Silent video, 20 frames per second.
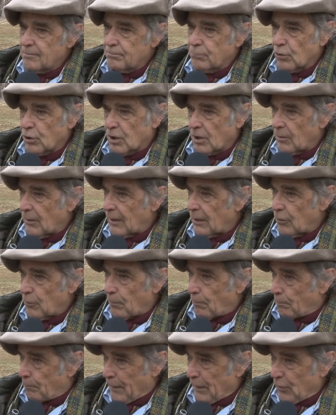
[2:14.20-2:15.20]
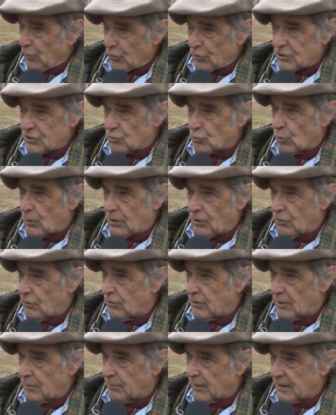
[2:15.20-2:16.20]
porque va a los peores suelos
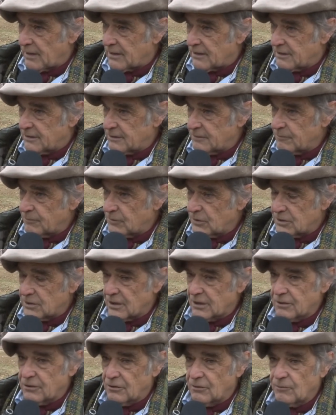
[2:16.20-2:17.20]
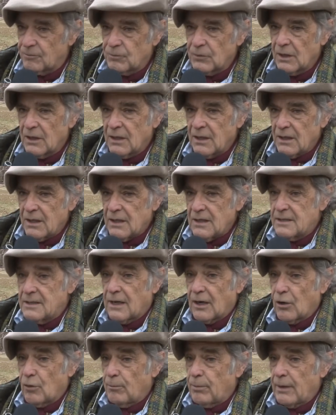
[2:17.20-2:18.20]
del país, ¿no es cierto? Y se
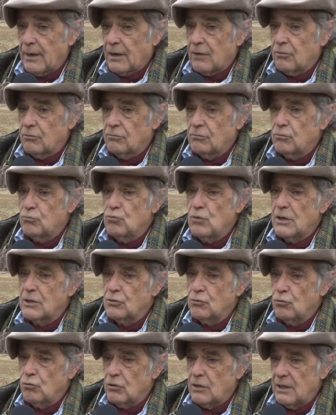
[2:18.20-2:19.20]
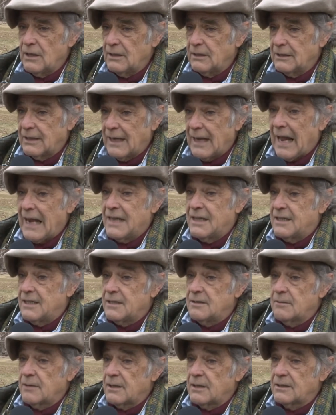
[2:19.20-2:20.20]
la compara con una soja de
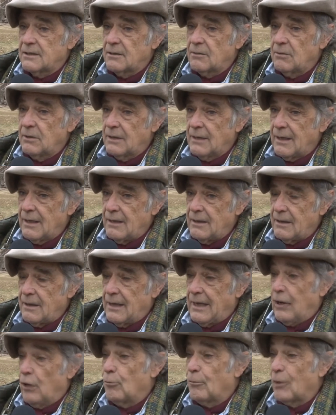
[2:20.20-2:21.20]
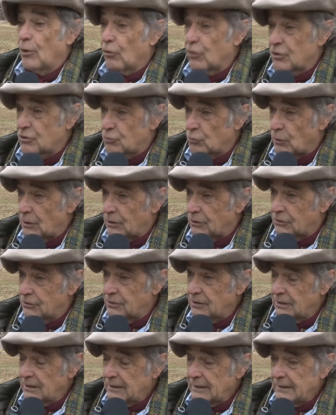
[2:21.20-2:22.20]
altísima rentabilidad en los mejores
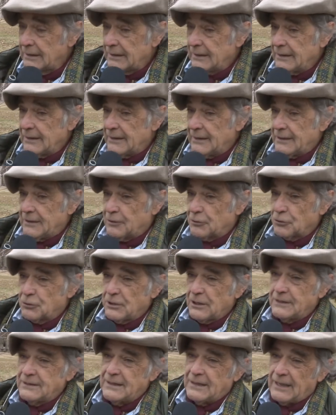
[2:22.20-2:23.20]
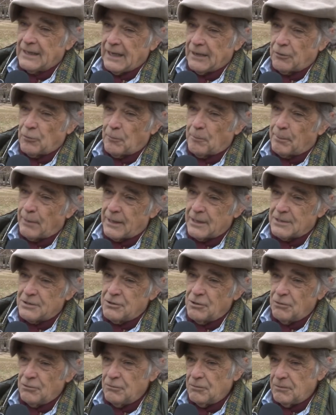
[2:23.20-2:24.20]
suelos. Entonces, la
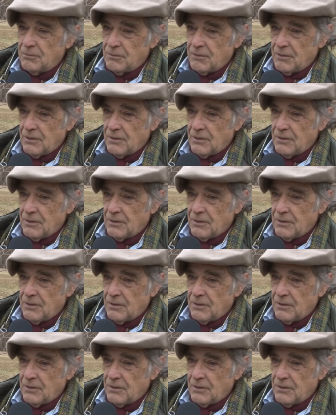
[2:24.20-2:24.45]
comparación